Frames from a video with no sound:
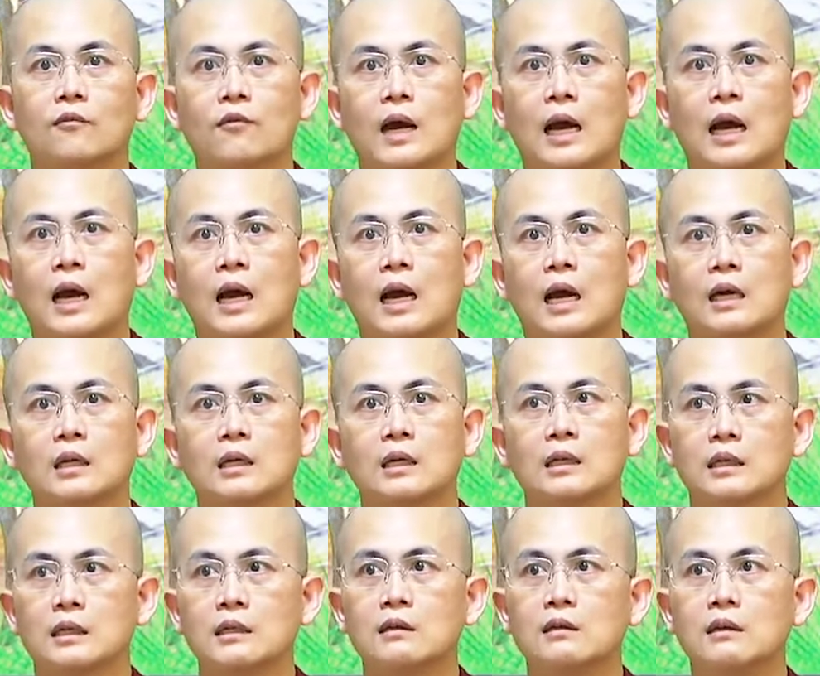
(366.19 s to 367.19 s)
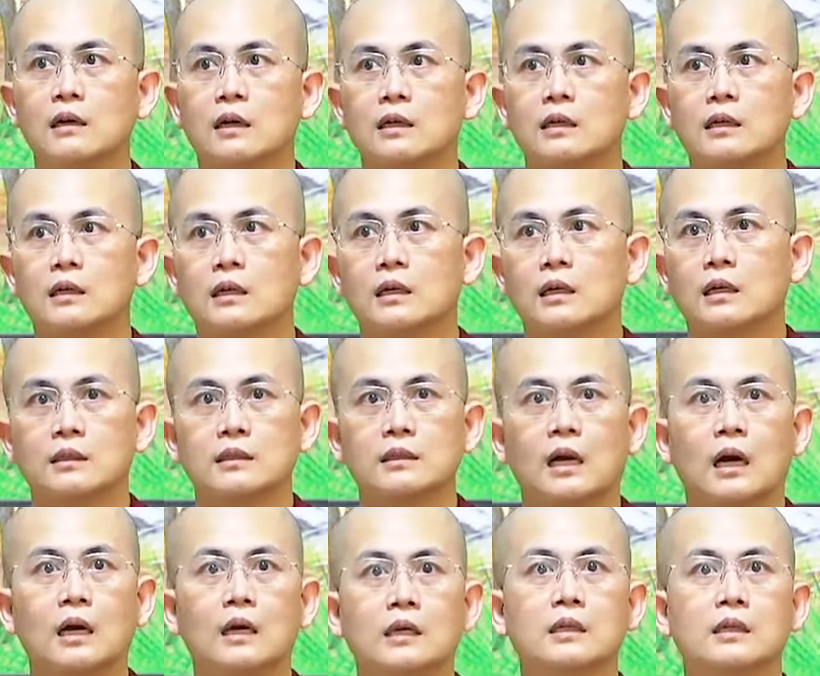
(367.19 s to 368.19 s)
và cái người
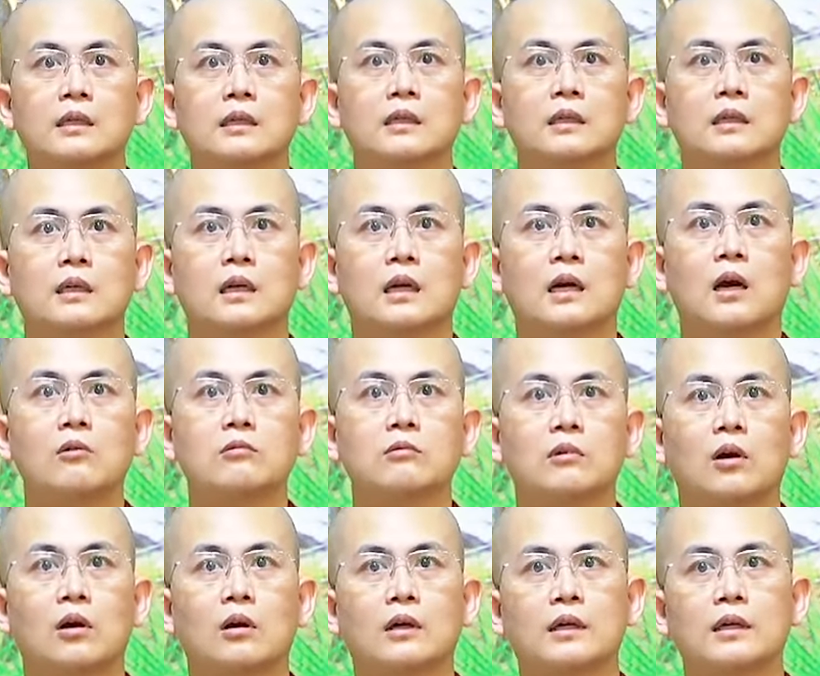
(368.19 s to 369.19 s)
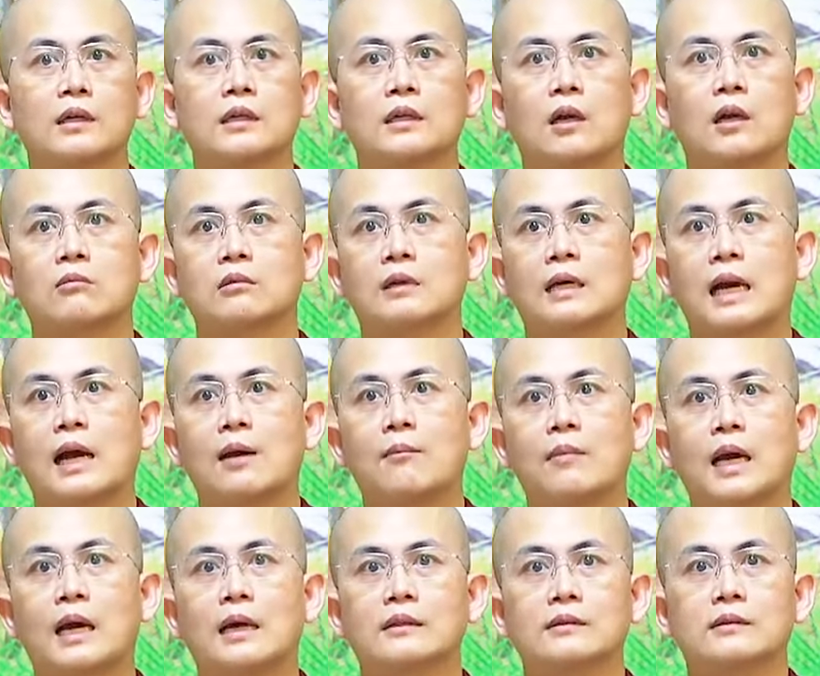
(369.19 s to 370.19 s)
đấy không có cái lòng ngã
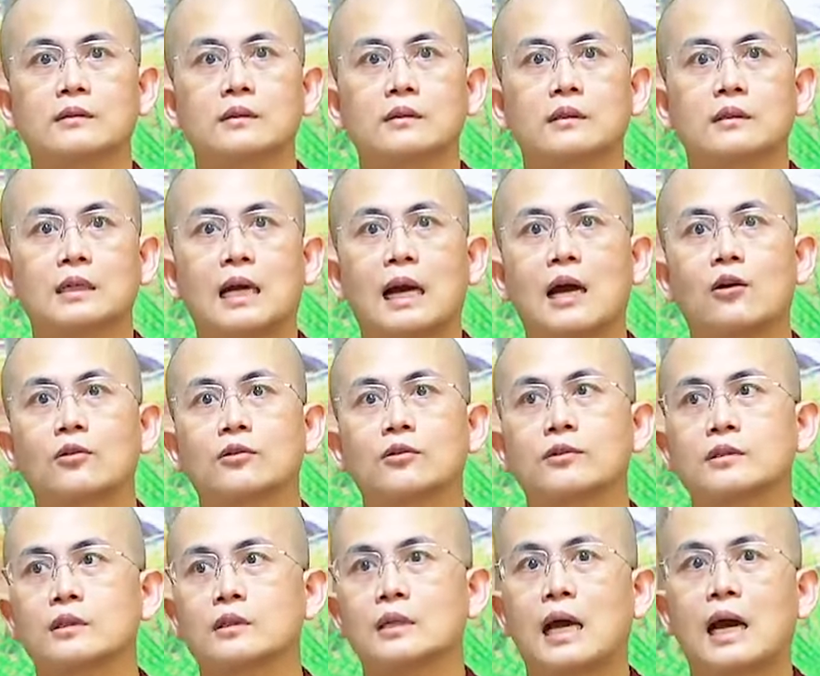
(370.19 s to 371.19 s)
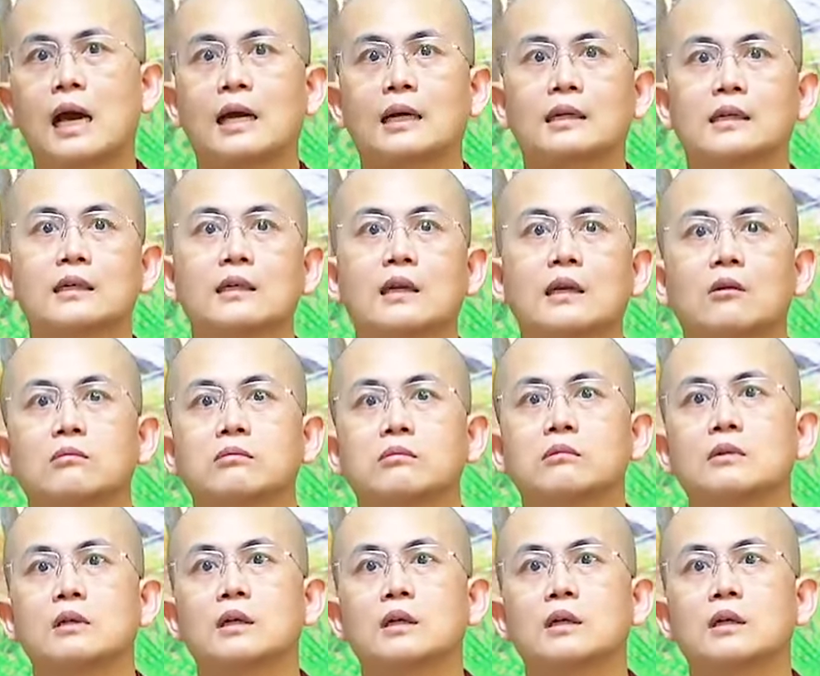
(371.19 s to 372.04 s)
mạn tự cao tự đại cái lòng